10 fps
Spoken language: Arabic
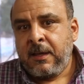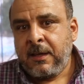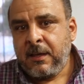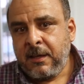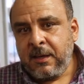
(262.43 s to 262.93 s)

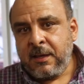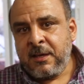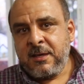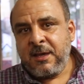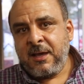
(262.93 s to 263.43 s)
آه،
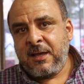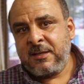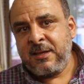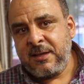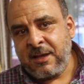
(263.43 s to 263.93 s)
هي
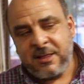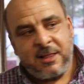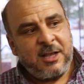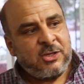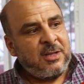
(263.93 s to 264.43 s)
هذه هذه
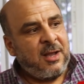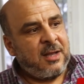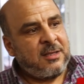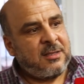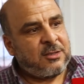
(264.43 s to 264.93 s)
اللجنه
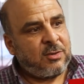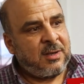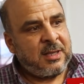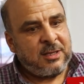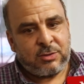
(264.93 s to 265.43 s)
غادي
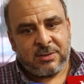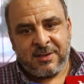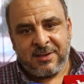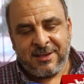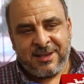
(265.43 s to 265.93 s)
غادي
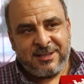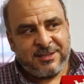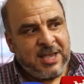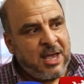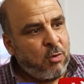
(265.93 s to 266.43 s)
آه، غادي
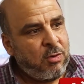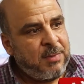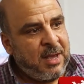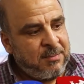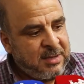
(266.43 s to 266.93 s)
تحاول
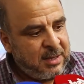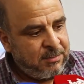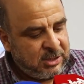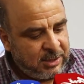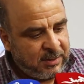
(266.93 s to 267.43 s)
ما امكن
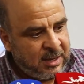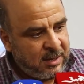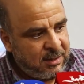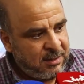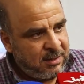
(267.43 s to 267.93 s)
باش
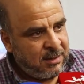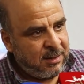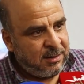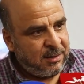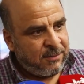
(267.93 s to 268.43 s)
يبقى
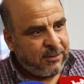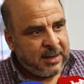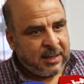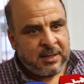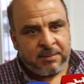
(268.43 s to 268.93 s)

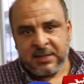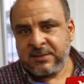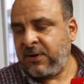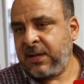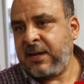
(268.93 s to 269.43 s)
الفارق دابا حيت
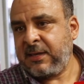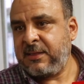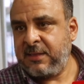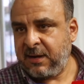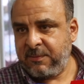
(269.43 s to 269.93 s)
الفارق راه
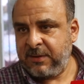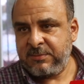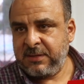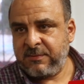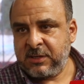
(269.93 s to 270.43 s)
كيتدرب
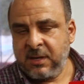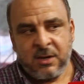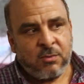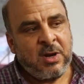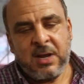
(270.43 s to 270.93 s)
فهمتي باش
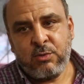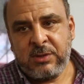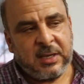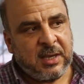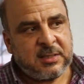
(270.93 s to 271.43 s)
ولا
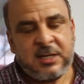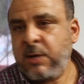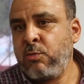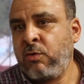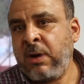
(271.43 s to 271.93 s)
بد كي خصنا
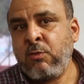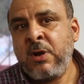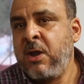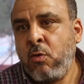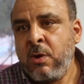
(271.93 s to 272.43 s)
نعملوا
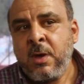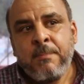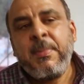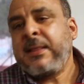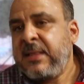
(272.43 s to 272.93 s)
ولو
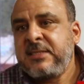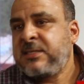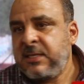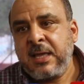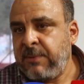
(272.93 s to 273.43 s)
بعض
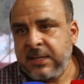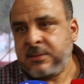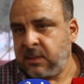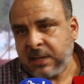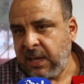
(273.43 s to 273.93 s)

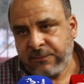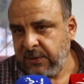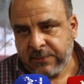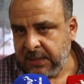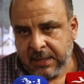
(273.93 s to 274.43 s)
الانتدابات
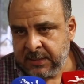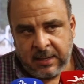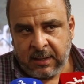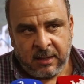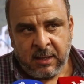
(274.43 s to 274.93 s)
خفيفه
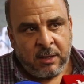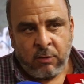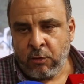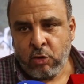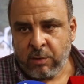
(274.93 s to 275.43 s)
لان
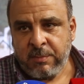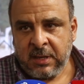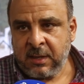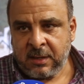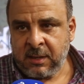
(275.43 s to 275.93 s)
في حكم
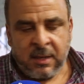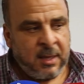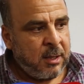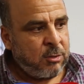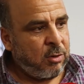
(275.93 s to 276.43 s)
آه،
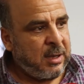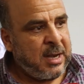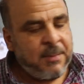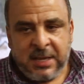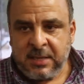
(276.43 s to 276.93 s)
دونك
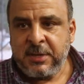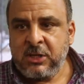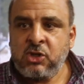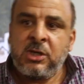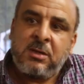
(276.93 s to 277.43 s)
على بيد من
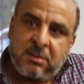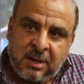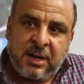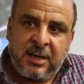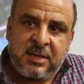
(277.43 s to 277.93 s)
يجي
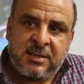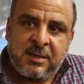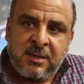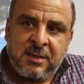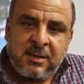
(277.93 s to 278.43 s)
الرئيس
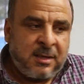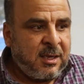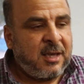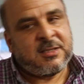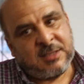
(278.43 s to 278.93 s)

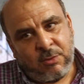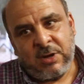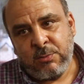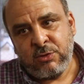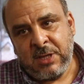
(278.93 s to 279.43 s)
كي خصنا
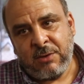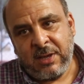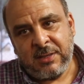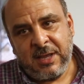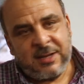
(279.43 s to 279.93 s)
ولا بد
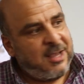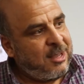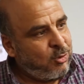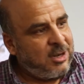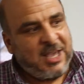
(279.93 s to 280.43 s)
واحد لان
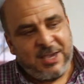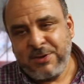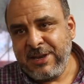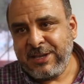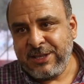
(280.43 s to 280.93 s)
هذوك
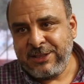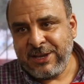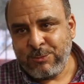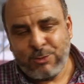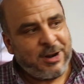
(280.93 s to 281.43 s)
اللاعبين اللي
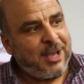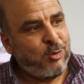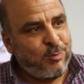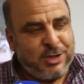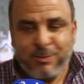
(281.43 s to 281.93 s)
كيتدربوا راه
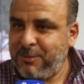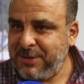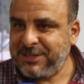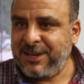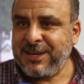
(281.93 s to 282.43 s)
عندهم حتى هما
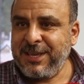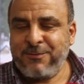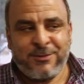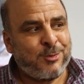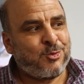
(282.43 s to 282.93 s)
مصاريف
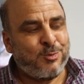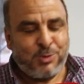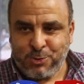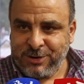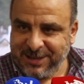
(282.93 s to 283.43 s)
خصهم
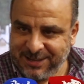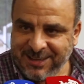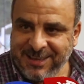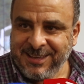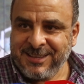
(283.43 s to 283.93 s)
شكون اللي
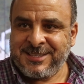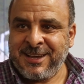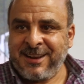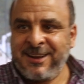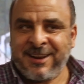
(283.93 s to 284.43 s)

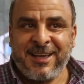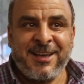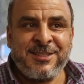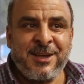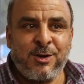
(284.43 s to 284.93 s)
يسهر على
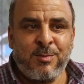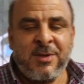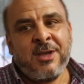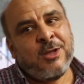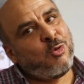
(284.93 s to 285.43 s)
الراحه ديالهم
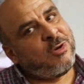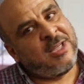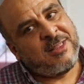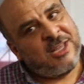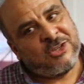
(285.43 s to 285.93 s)
دونك
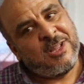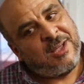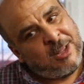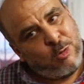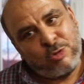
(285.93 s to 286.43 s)
هذه اللجنه
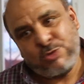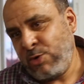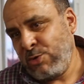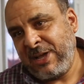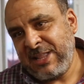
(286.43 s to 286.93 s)
هذا
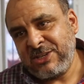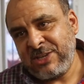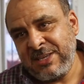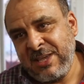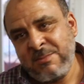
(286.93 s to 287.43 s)
الاسبوع ولا هذه
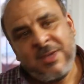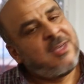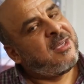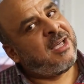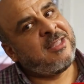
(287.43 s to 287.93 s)
10 ايام
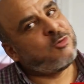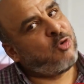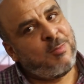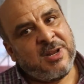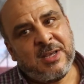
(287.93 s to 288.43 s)
غادي
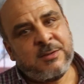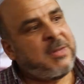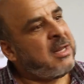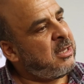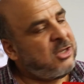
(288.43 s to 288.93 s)
تقوم على
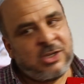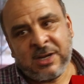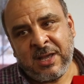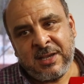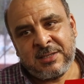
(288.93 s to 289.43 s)
منين غادي يجي
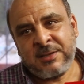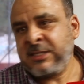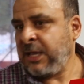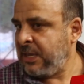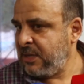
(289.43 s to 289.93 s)
الرئيس
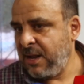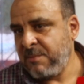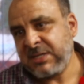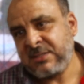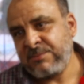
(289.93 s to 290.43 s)
غادي يعين
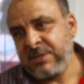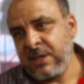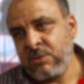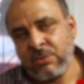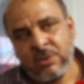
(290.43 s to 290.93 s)
المكتب
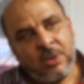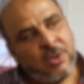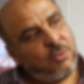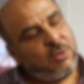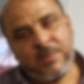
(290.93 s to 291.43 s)
ديالو
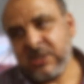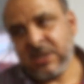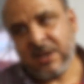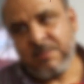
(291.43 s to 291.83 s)
ويباشر